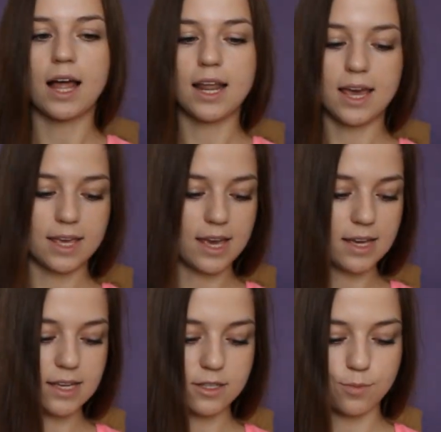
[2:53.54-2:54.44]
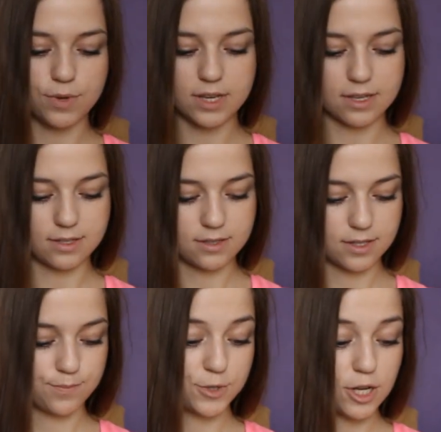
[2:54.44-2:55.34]
ale ja je sobie
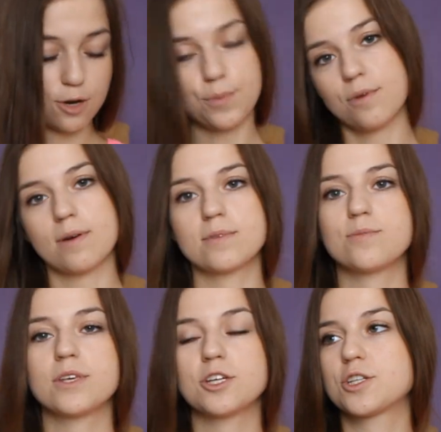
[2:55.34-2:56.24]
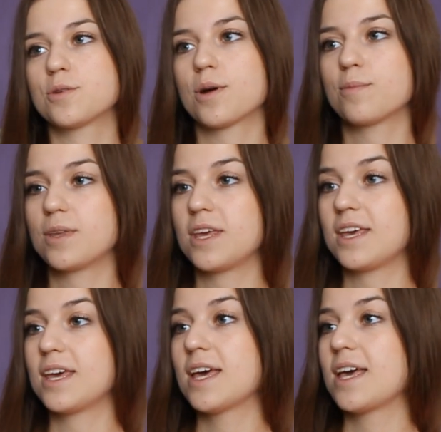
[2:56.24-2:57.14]
przerobiłam, zmniejszyłam
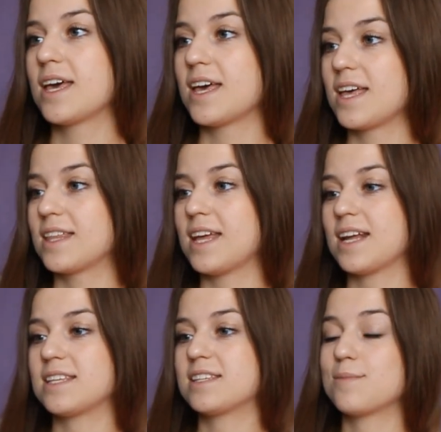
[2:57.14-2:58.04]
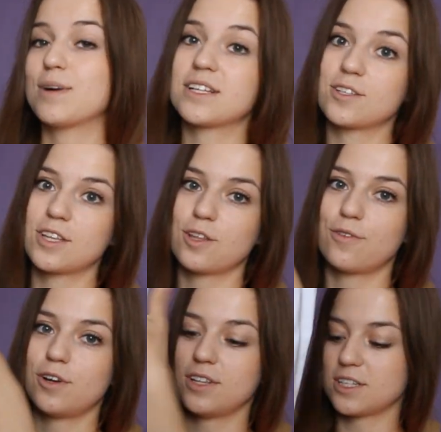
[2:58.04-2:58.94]
i teraz jestem bardzo
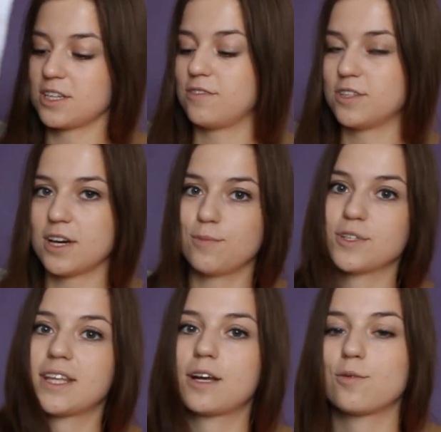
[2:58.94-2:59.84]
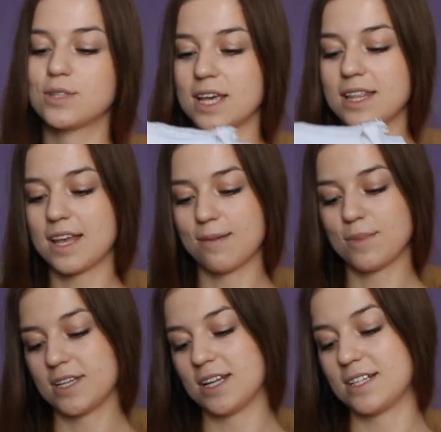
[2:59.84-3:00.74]
zadowolona, że je wzięłam, bo za taką cenę
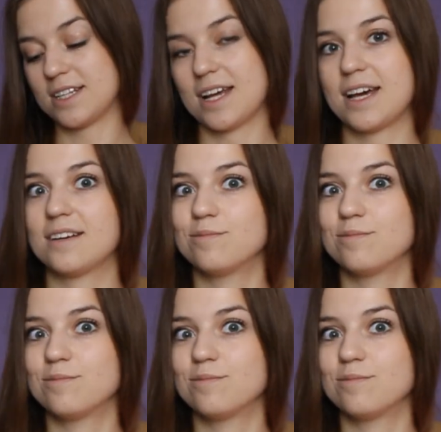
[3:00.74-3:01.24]
myślę, że